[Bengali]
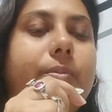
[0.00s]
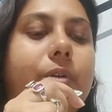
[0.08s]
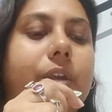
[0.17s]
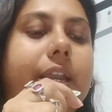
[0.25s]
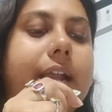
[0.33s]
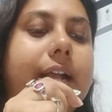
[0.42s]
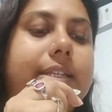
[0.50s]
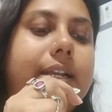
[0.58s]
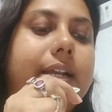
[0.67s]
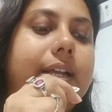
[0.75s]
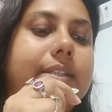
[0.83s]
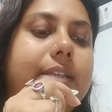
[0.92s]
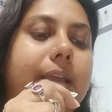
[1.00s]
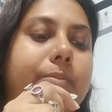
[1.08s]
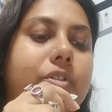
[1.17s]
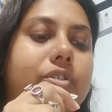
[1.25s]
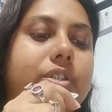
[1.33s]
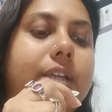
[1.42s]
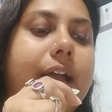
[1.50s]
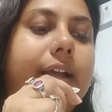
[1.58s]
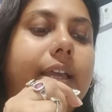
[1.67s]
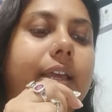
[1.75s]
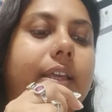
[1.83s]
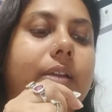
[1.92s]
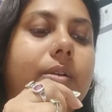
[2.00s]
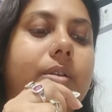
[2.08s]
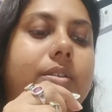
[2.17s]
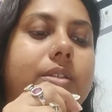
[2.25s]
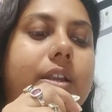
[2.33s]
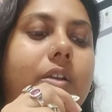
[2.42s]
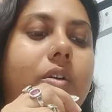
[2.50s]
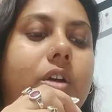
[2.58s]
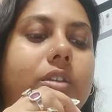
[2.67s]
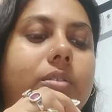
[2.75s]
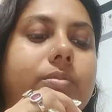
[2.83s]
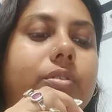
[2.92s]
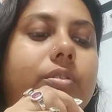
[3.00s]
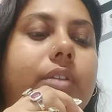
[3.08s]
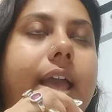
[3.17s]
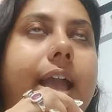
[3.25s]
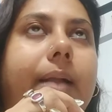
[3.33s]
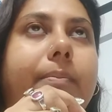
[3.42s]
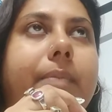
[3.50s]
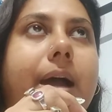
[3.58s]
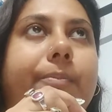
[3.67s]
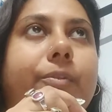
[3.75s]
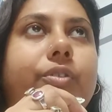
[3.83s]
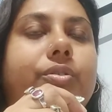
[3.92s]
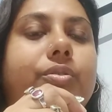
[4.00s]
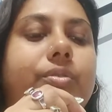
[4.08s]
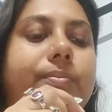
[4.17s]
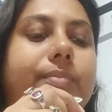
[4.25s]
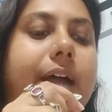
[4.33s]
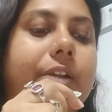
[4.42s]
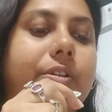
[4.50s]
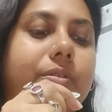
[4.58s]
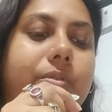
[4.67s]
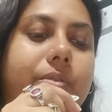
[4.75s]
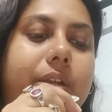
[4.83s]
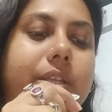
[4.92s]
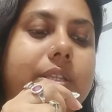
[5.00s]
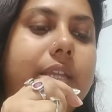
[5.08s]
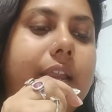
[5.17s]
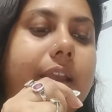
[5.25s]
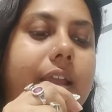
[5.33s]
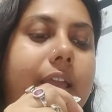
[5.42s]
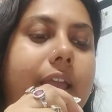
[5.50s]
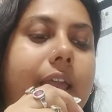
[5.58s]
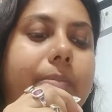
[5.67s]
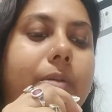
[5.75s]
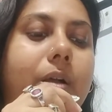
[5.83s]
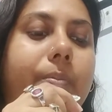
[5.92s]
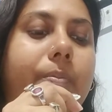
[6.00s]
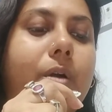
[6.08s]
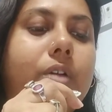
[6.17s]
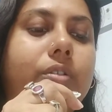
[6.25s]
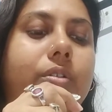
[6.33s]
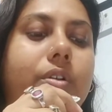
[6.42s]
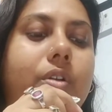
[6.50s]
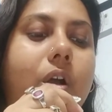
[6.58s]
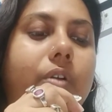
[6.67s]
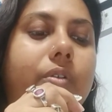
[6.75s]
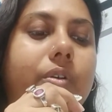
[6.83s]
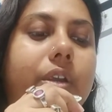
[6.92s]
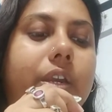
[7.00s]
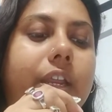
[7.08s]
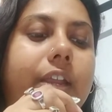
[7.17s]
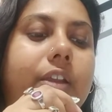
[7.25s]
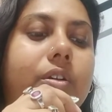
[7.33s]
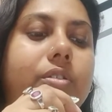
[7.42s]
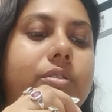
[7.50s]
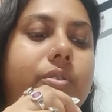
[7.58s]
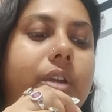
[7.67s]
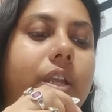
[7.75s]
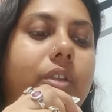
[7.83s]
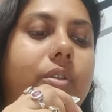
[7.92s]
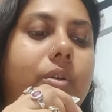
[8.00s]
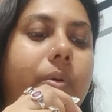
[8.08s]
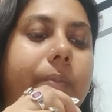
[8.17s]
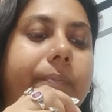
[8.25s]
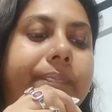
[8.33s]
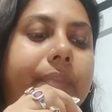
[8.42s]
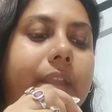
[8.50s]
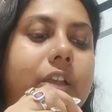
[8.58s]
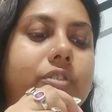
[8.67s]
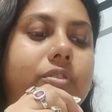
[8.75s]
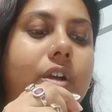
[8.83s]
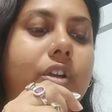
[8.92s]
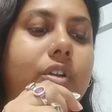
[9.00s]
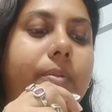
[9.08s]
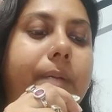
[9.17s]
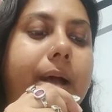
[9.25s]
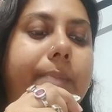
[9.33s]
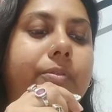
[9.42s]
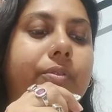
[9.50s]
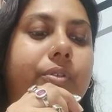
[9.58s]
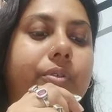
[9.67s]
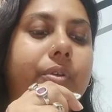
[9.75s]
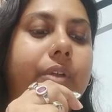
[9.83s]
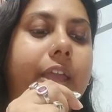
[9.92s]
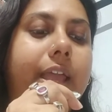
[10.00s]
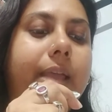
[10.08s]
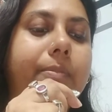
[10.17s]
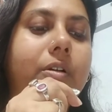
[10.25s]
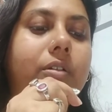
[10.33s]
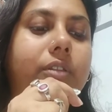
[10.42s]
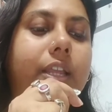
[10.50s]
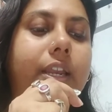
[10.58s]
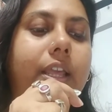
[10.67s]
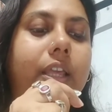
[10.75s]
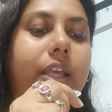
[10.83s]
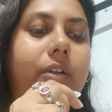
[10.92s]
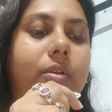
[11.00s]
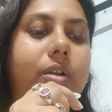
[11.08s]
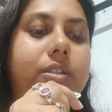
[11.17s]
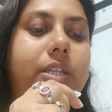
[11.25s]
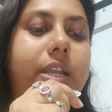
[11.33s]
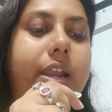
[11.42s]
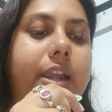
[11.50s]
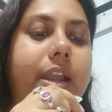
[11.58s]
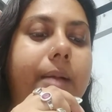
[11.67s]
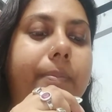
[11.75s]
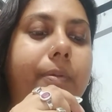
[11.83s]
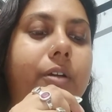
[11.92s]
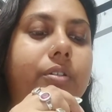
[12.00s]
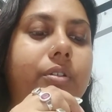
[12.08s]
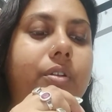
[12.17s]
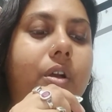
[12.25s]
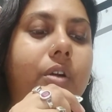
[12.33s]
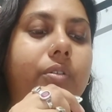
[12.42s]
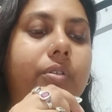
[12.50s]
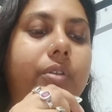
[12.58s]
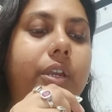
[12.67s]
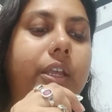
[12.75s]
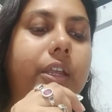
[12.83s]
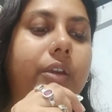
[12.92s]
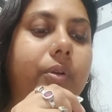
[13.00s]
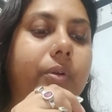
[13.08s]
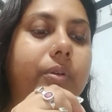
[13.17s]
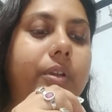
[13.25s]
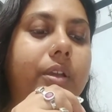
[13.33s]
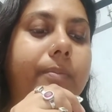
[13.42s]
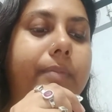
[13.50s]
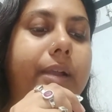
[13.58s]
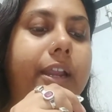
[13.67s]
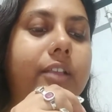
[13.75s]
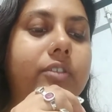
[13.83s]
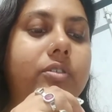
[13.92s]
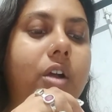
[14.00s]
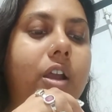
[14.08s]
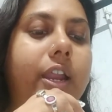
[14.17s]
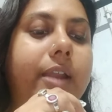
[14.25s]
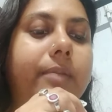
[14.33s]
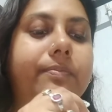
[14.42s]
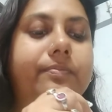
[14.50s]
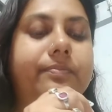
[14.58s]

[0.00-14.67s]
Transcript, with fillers: বলি রাজার কাছে এবং তাকে কি করেছিলেন অদ্ভুত এক বামন রূপ ধারণ করেছিলেন এবং পদ নখ নিরজনিত জনপাবন এবং তিনি কি করেছিলেন না পদ নখ নির মানে জলের